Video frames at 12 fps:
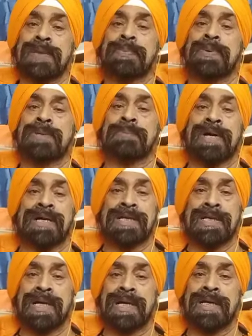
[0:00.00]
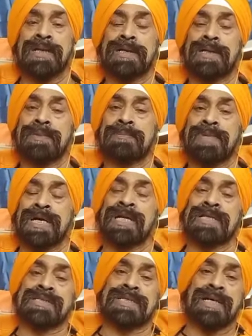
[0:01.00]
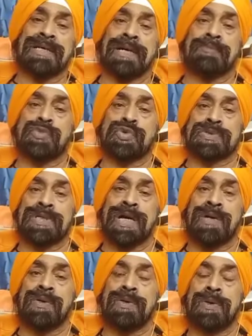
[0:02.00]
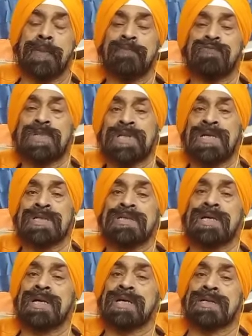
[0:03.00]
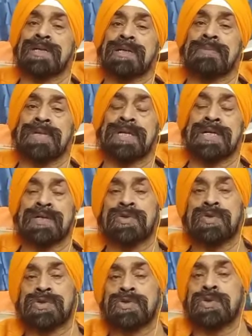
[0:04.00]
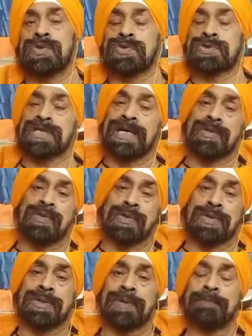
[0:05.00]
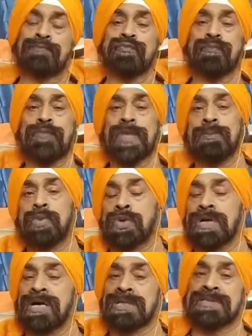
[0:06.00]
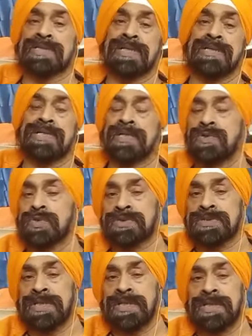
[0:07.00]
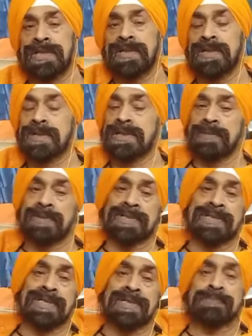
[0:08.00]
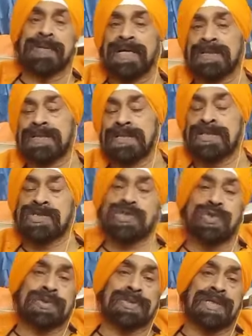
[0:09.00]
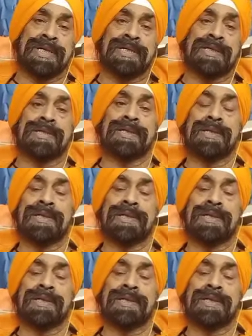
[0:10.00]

ये फिर फैली है भले इसका नाम दूसरा हो लेकिन हर घर में एक लोग दो लोग चार लोग बुखार से डेंगू से कमर दर्द पैर दर्द जोड़ दर्द